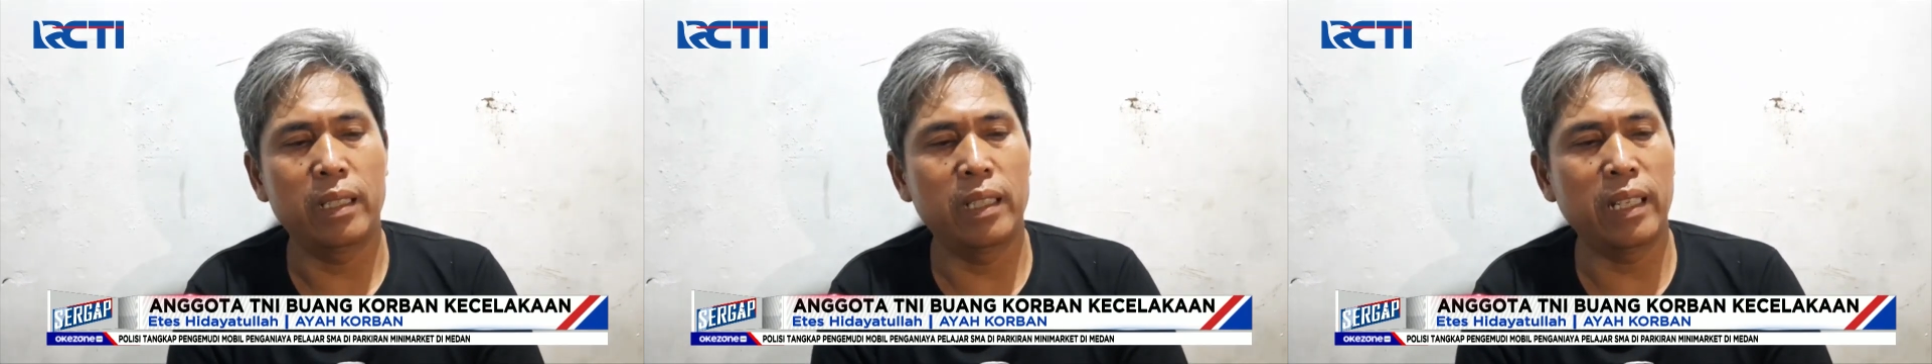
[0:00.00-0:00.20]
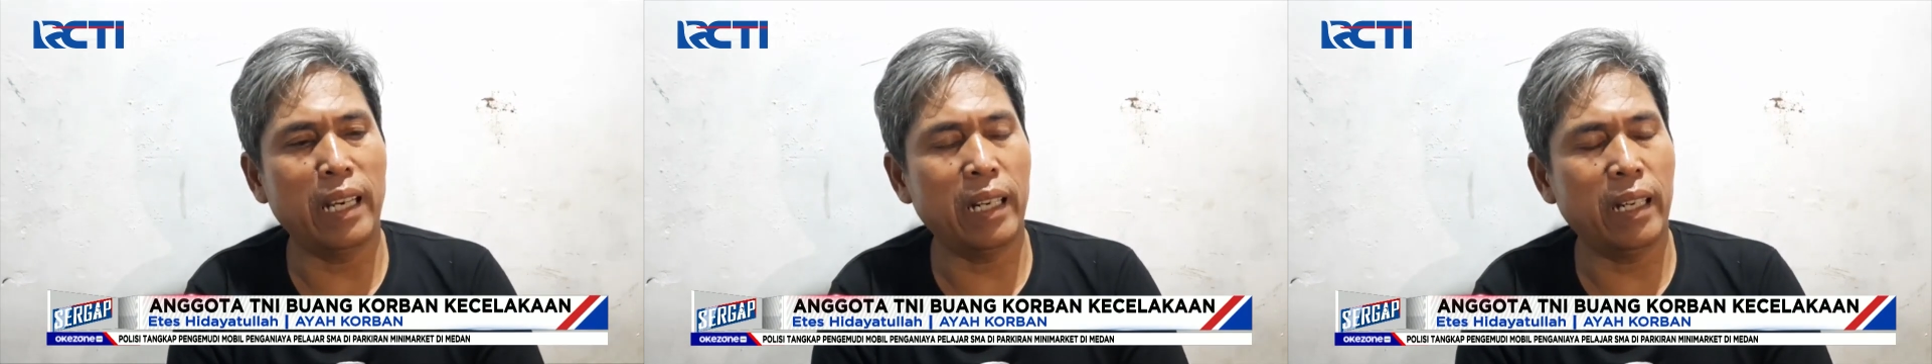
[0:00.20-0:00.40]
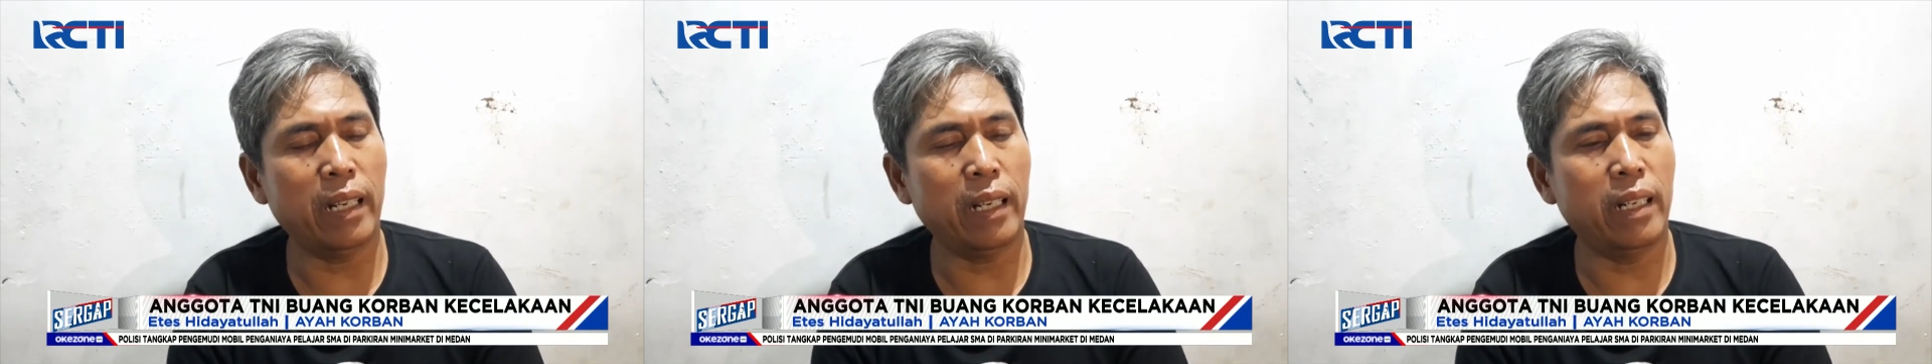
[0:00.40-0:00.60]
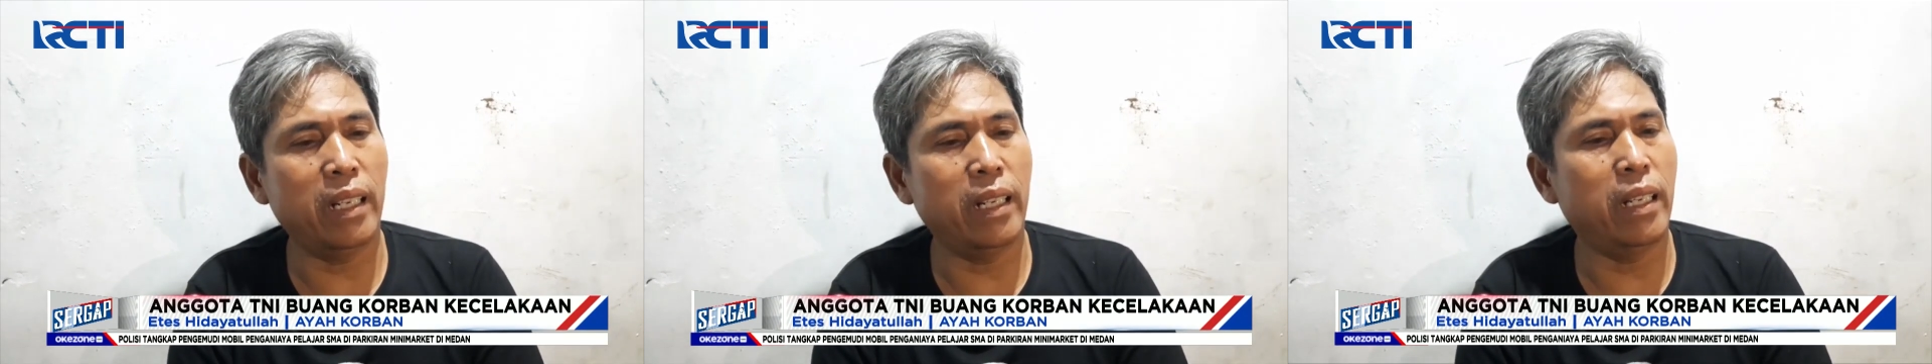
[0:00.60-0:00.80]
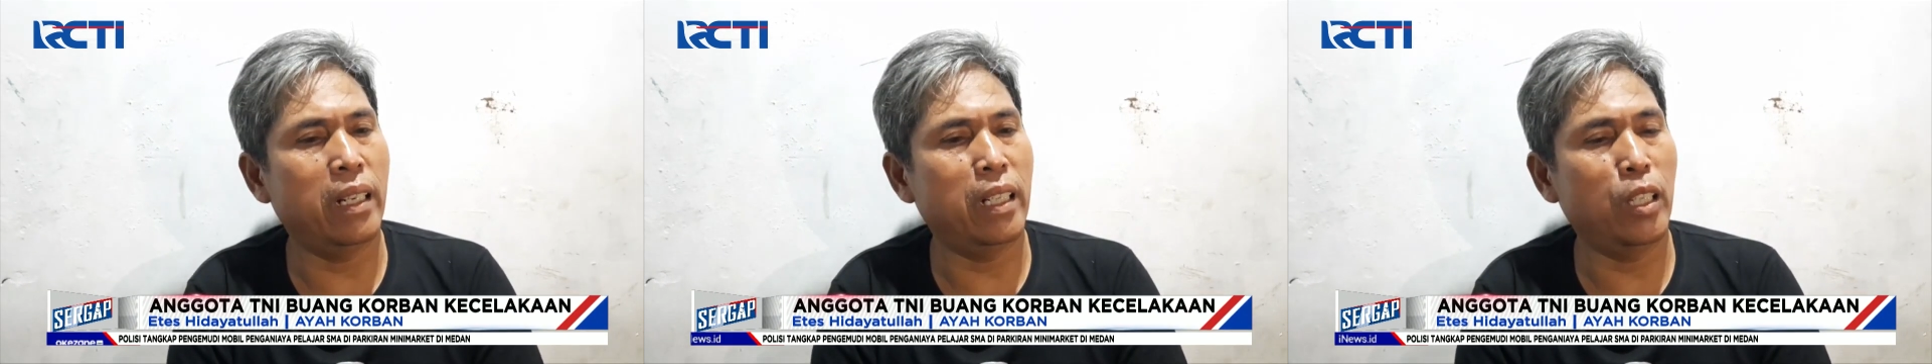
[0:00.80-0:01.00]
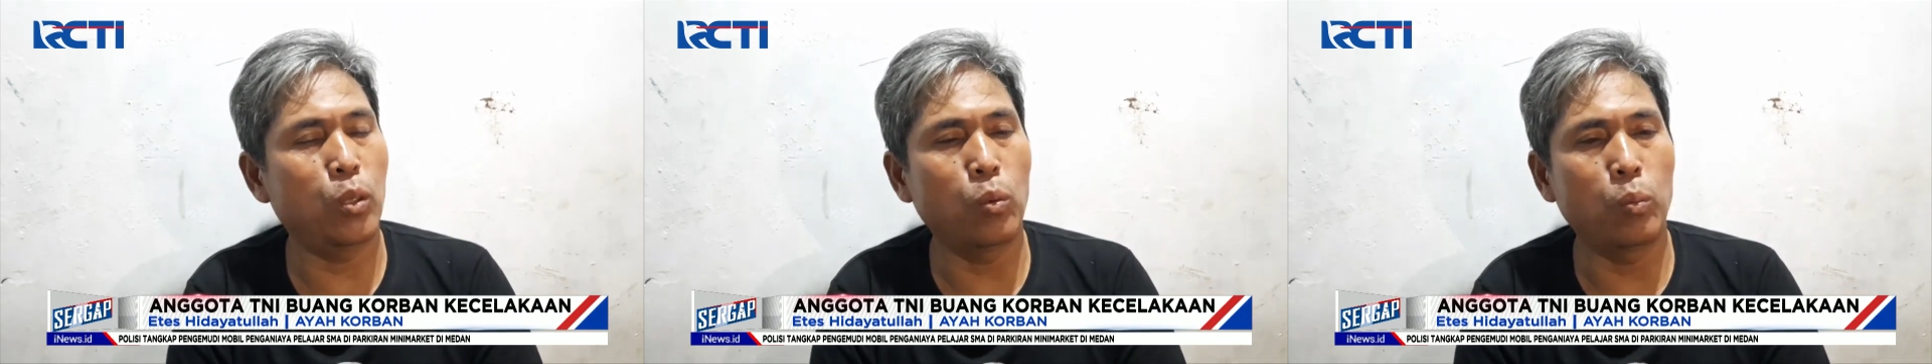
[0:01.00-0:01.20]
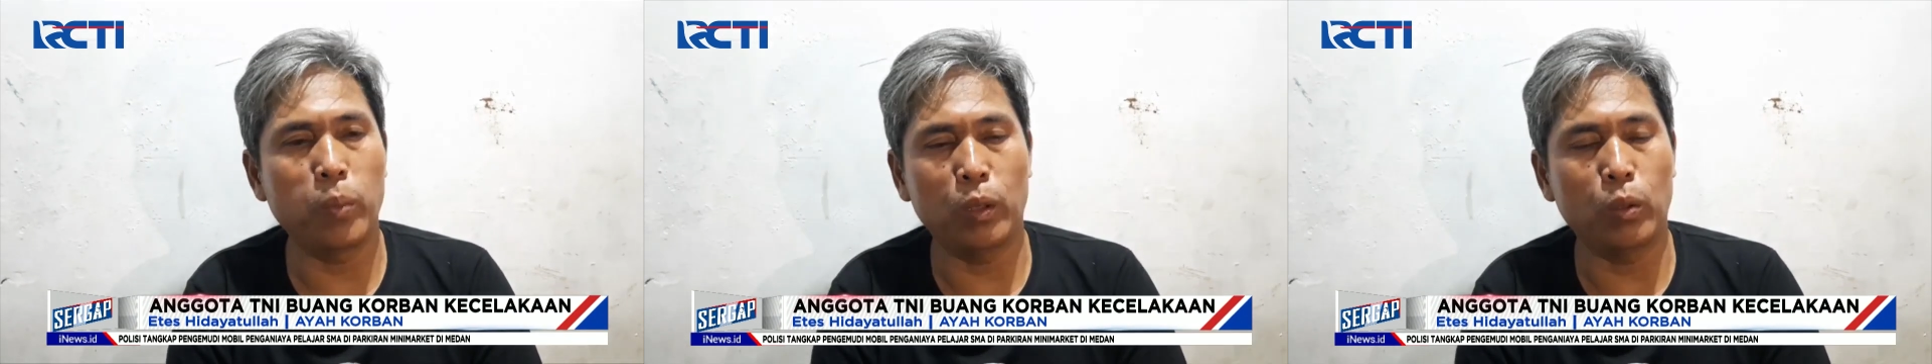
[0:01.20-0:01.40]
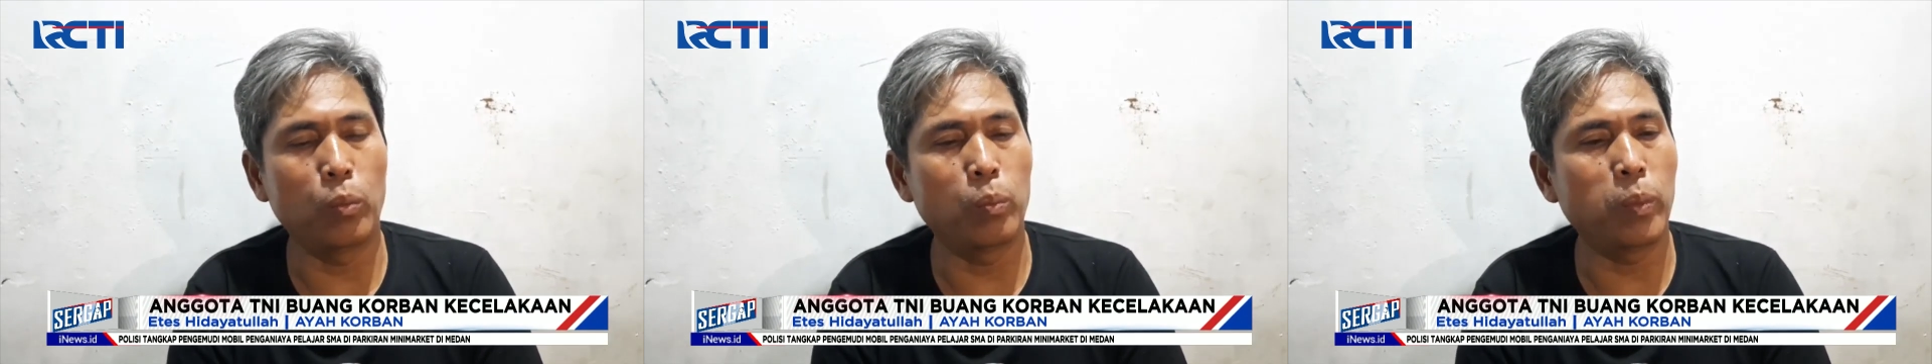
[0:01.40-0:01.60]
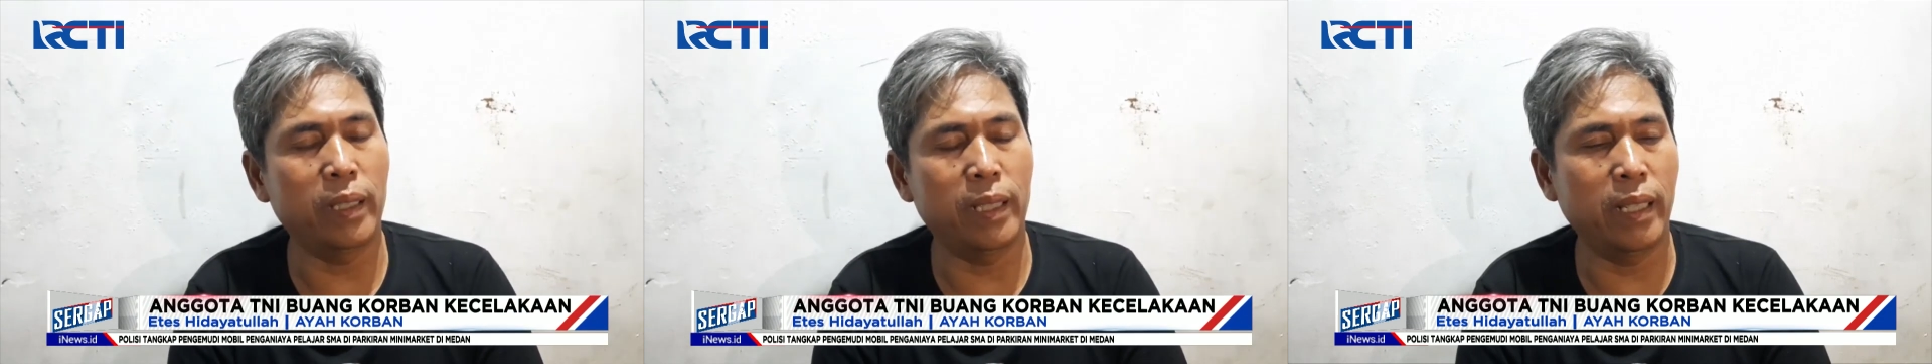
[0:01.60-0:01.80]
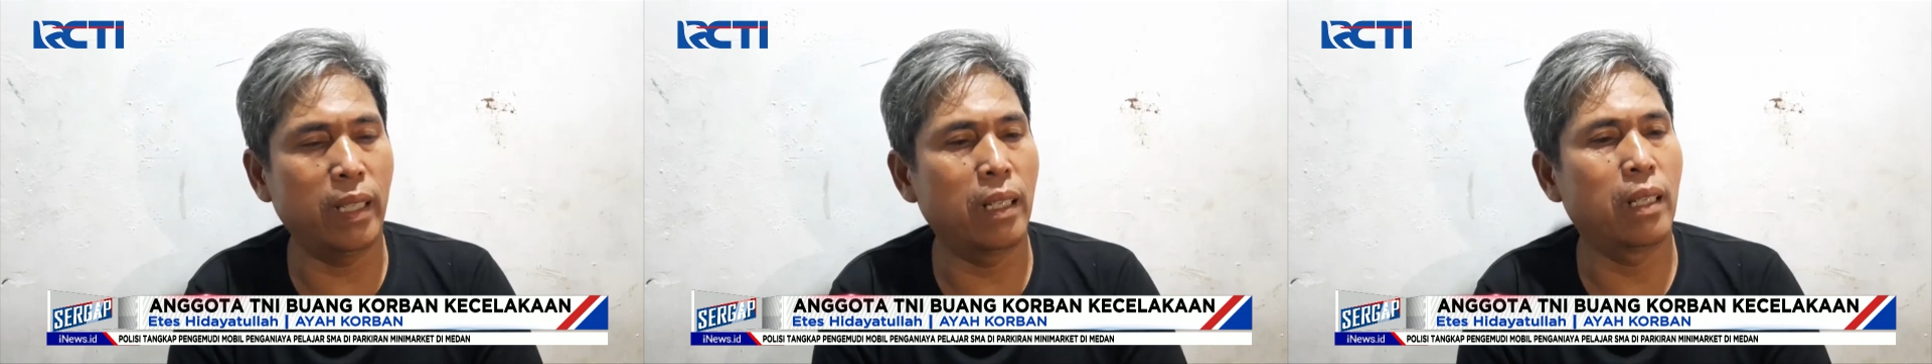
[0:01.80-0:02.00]
jangan ada yang
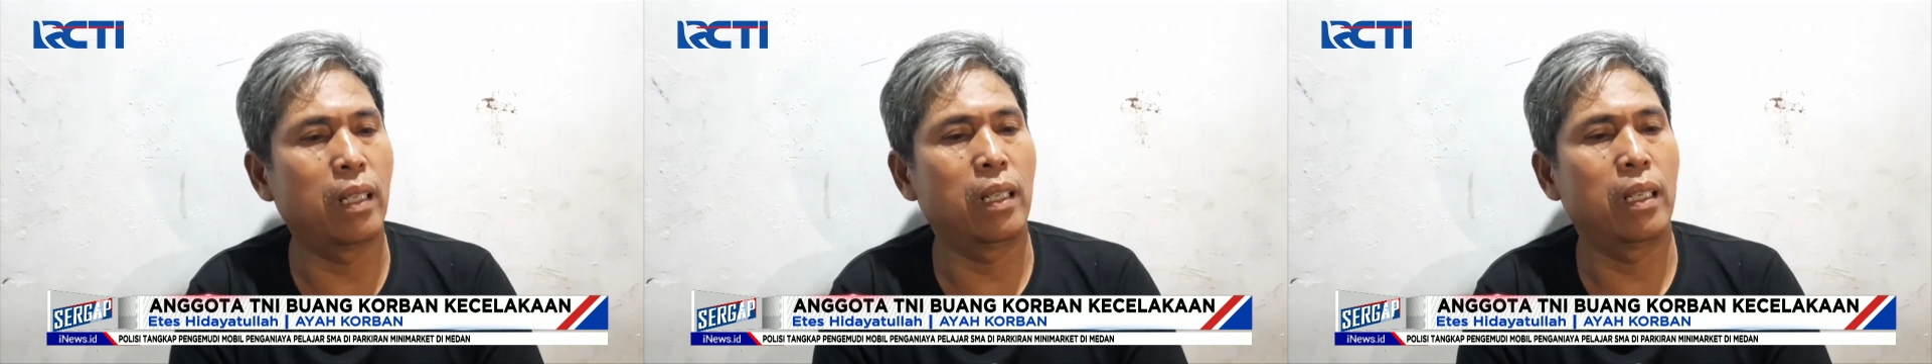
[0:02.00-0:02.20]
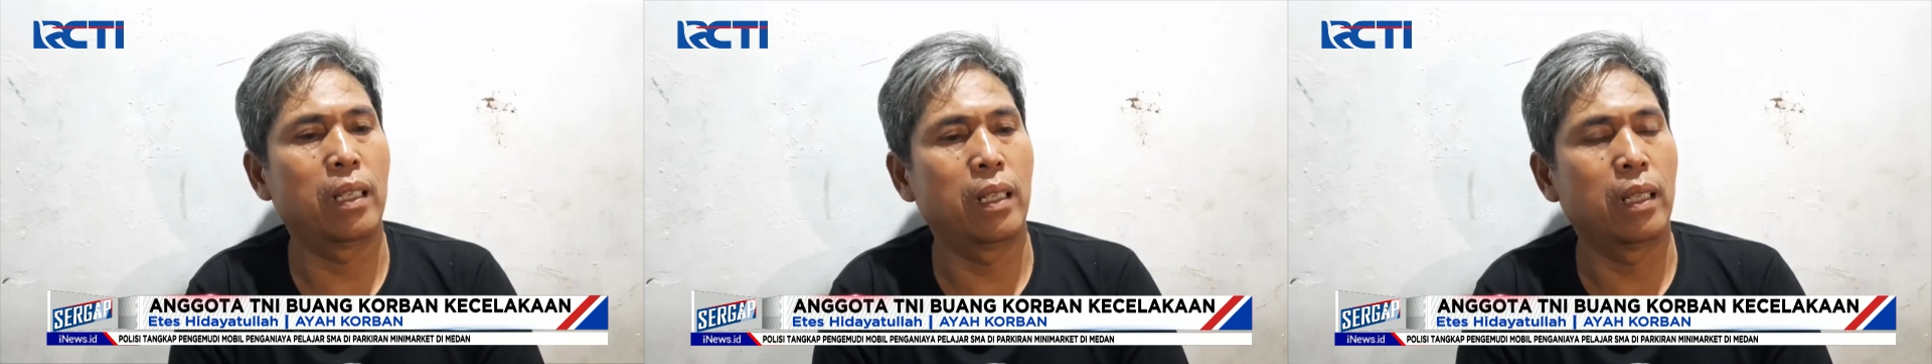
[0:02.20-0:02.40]
diumpet-umpetin